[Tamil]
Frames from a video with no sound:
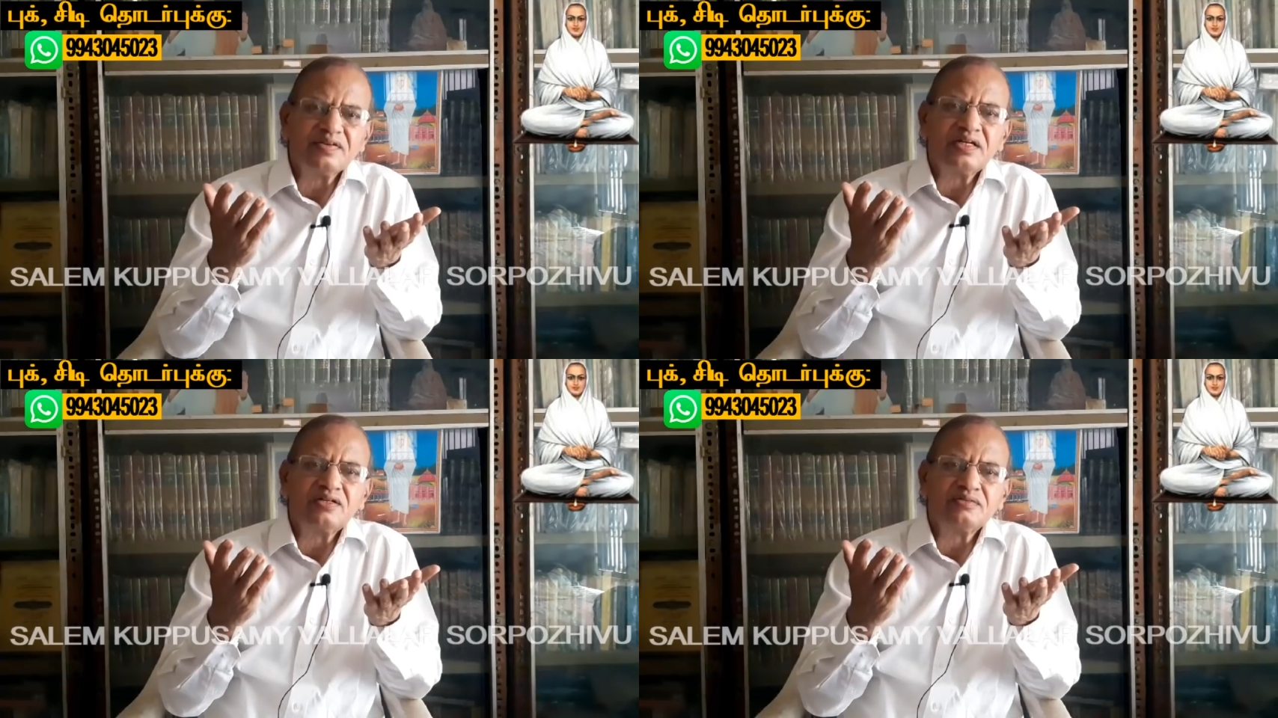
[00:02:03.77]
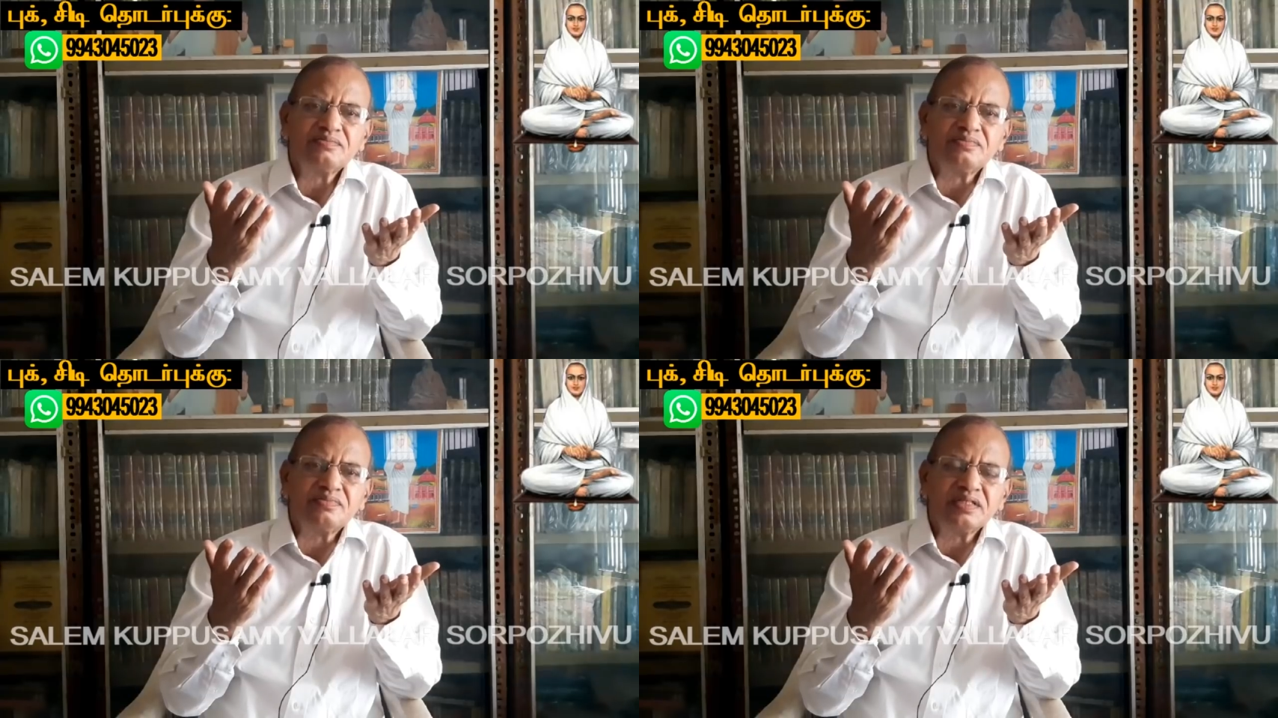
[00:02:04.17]

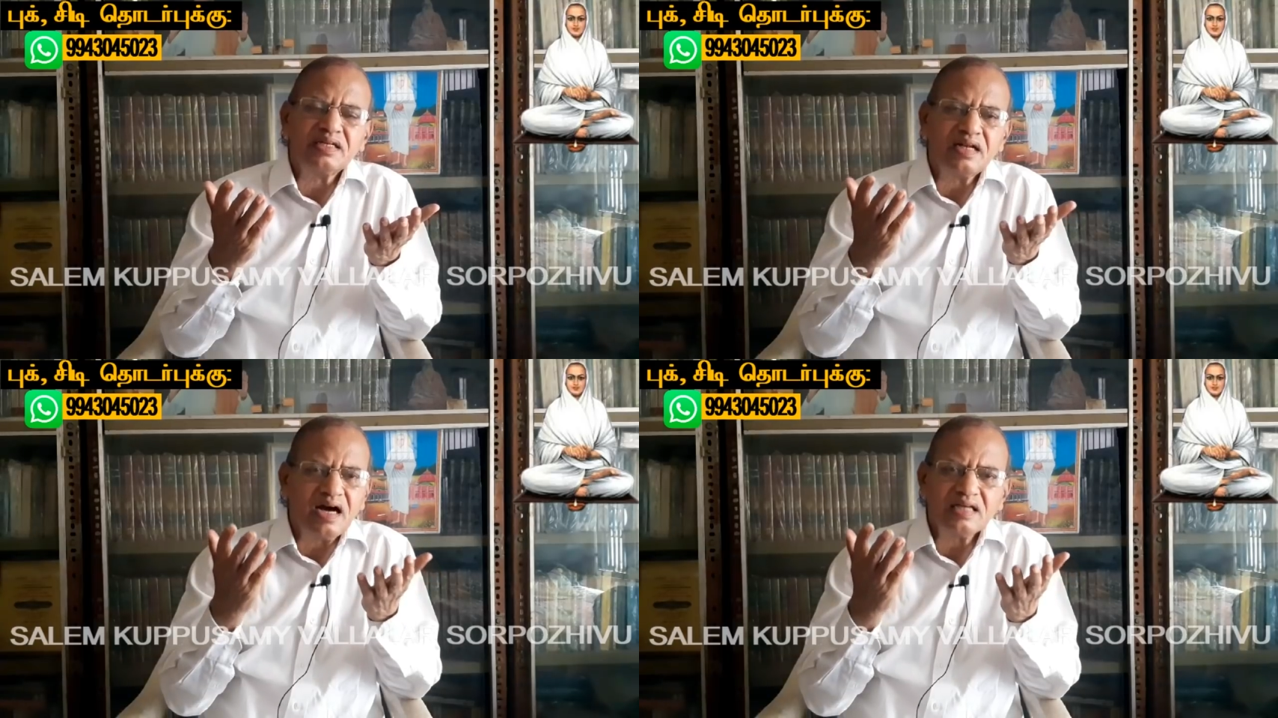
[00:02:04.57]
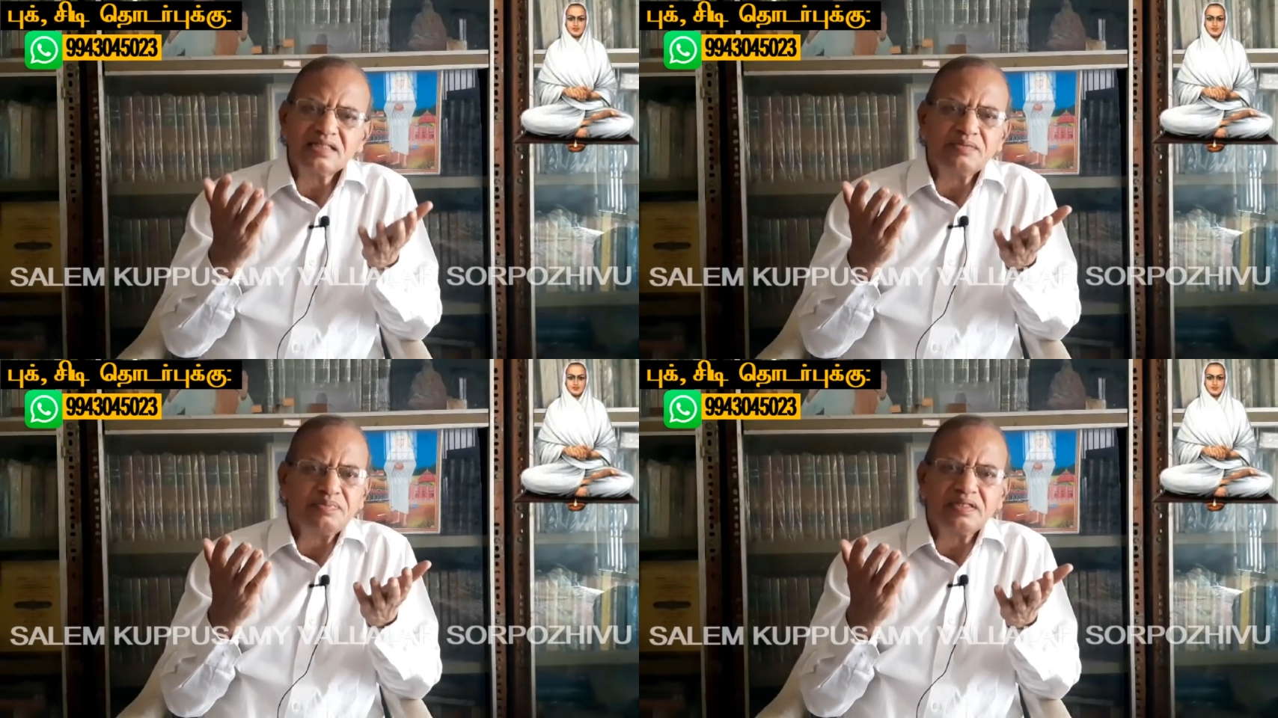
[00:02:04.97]
வேண்டும் என்று
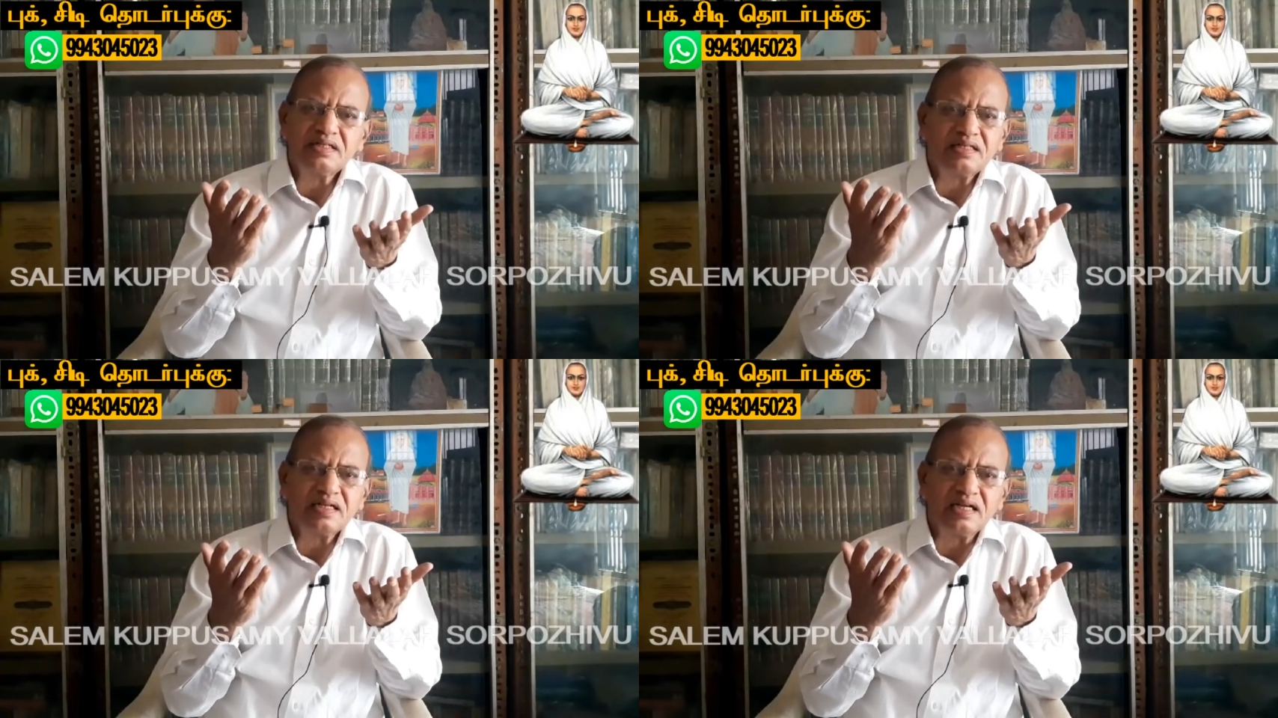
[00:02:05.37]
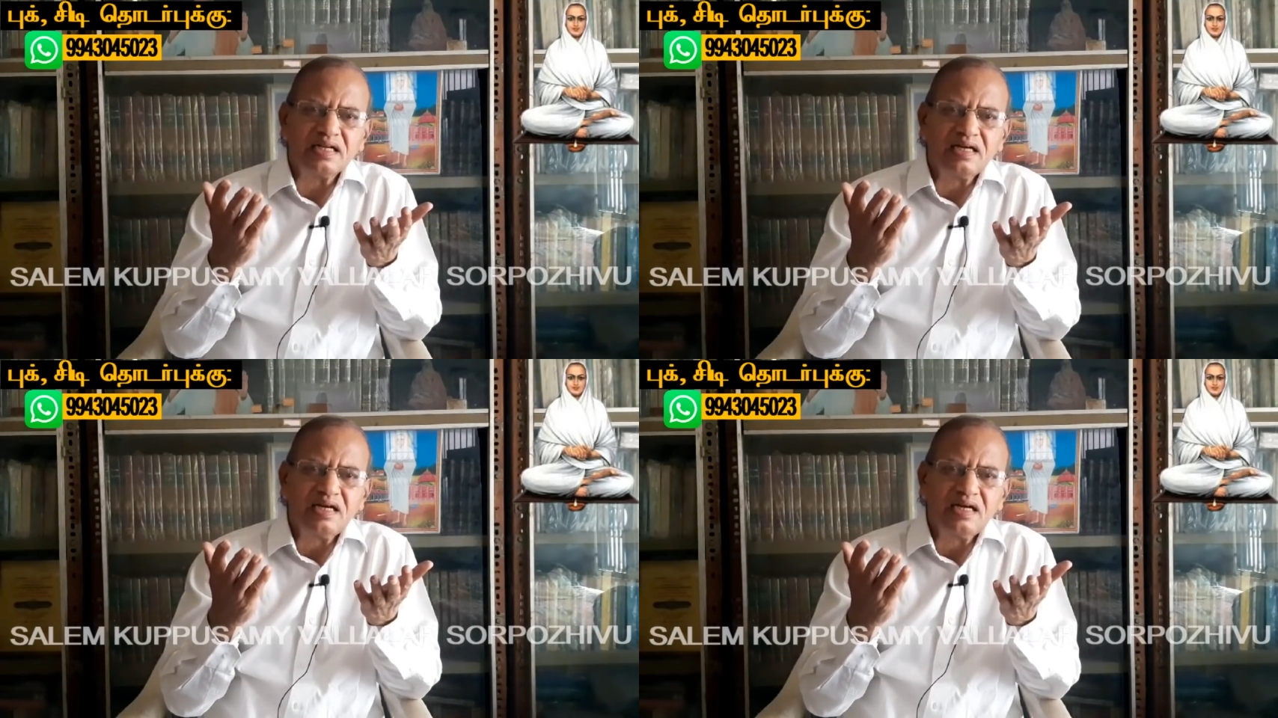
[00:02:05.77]
ஆசைப்படுகின்றேன்